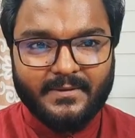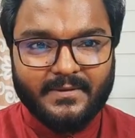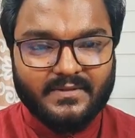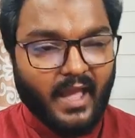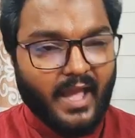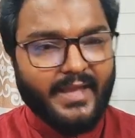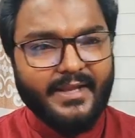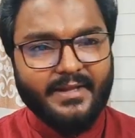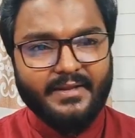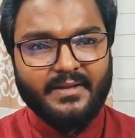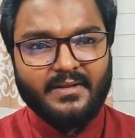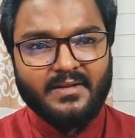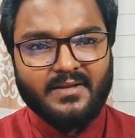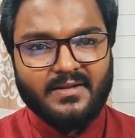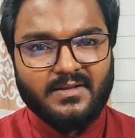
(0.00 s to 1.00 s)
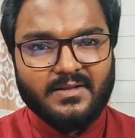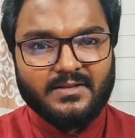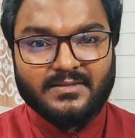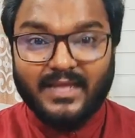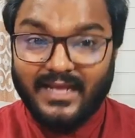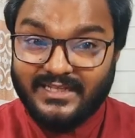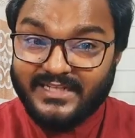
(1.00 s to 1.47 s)
তাই
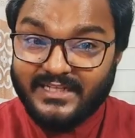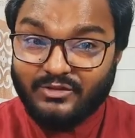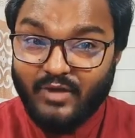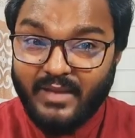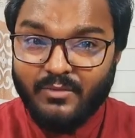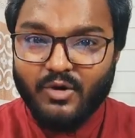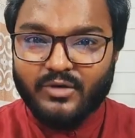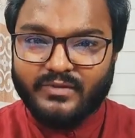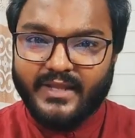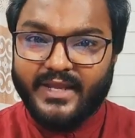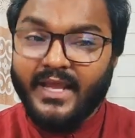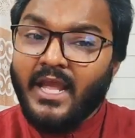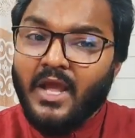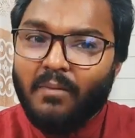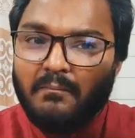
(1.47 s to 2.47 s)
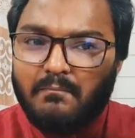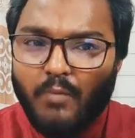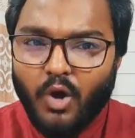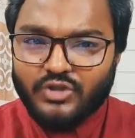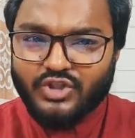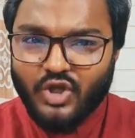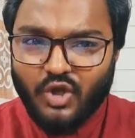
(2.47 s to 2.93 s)
তারা যেহেতু এই মুহূর্তে
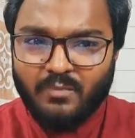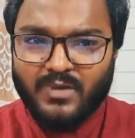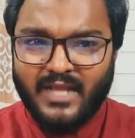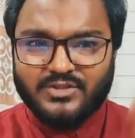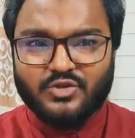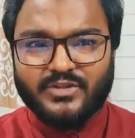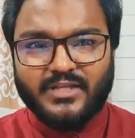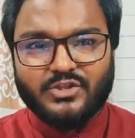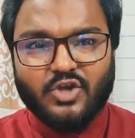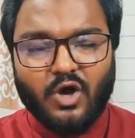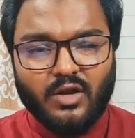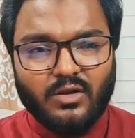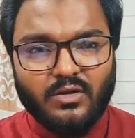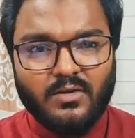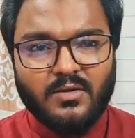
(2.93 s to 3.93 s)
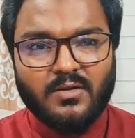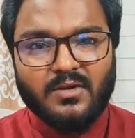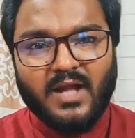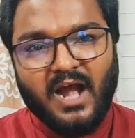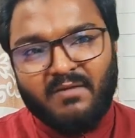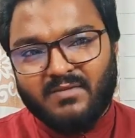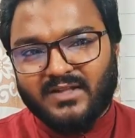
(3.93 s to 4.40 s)
মজলুম রাজনৈতিক দল
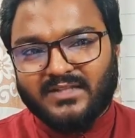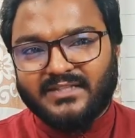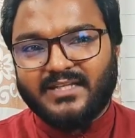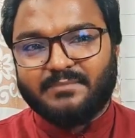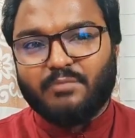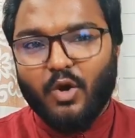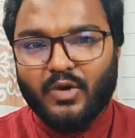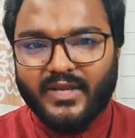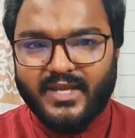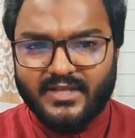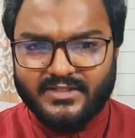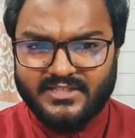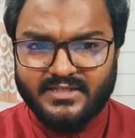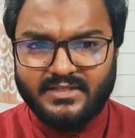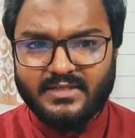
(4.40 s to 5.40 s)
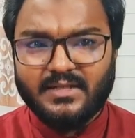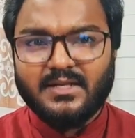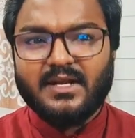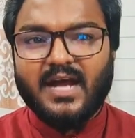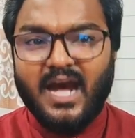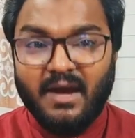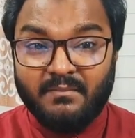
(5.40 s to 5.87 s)
আমরা তাদের পক্ষে আছি
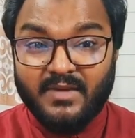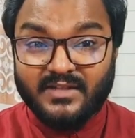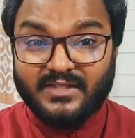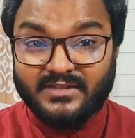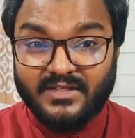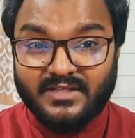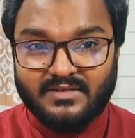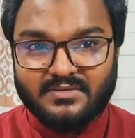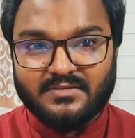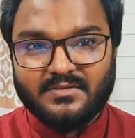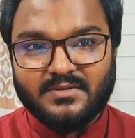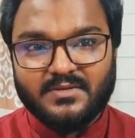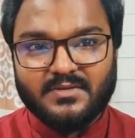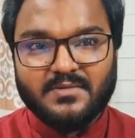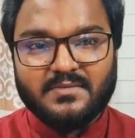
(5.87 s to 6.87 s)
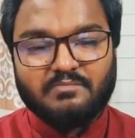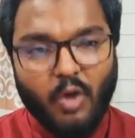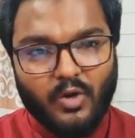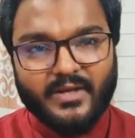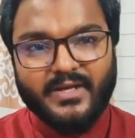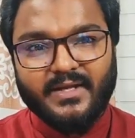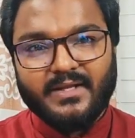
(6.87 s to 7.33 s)
আমরা তাদের
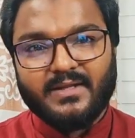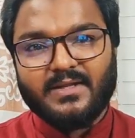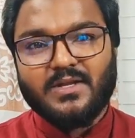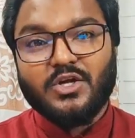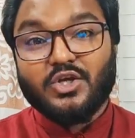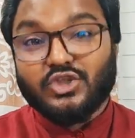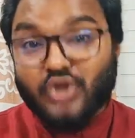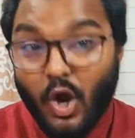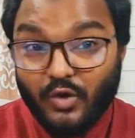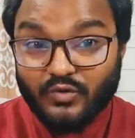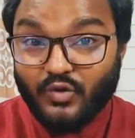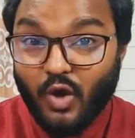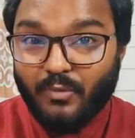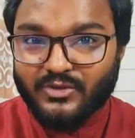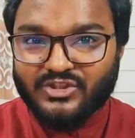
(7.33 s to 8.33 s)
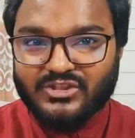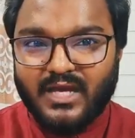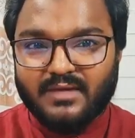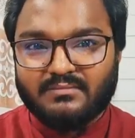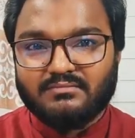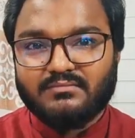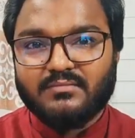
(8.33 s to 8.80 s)
পক্ষে শক্ত অবস্থান
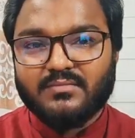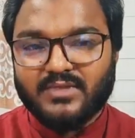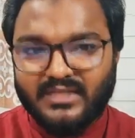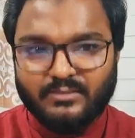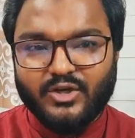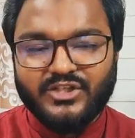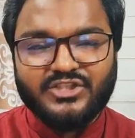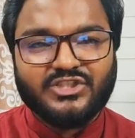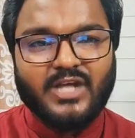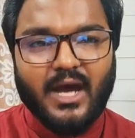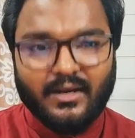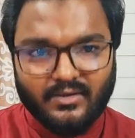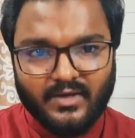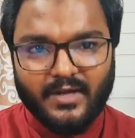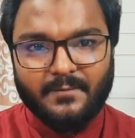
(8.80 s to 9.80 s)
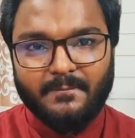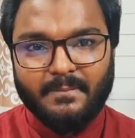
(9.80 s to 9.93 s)
নেব ইনশাআল্লাহ